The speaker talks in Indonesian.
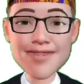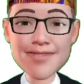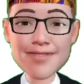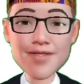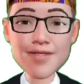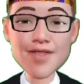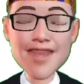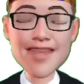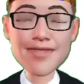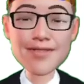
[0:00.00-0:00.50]

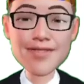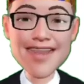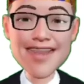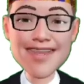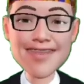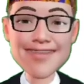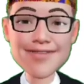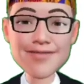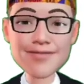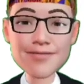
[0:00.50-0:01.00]

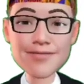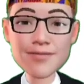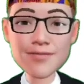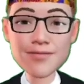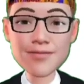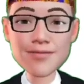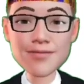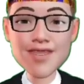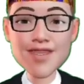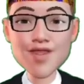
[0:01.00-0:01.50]
kepada
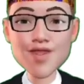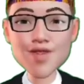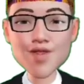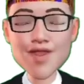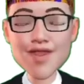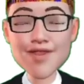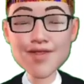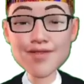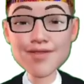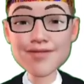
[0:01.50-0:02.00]

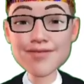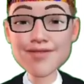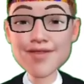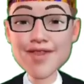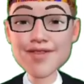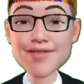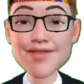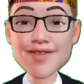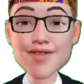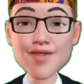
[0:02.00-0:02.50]
teman
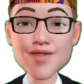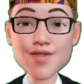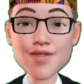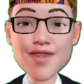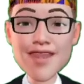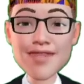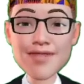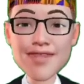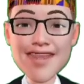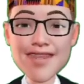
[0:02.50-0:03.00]
atau
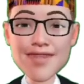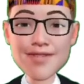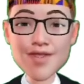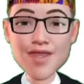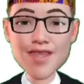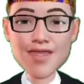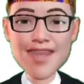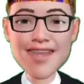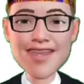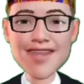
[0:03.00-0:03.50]
kepada
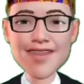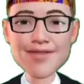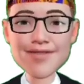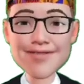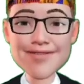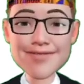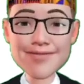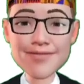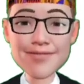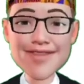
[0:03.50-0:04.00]

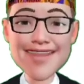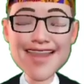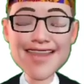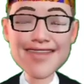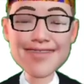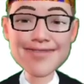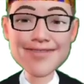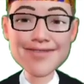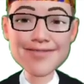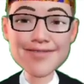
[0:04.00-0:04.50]
orang
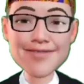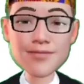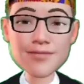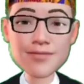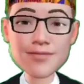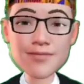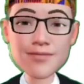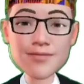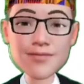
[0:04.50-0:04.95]
lain.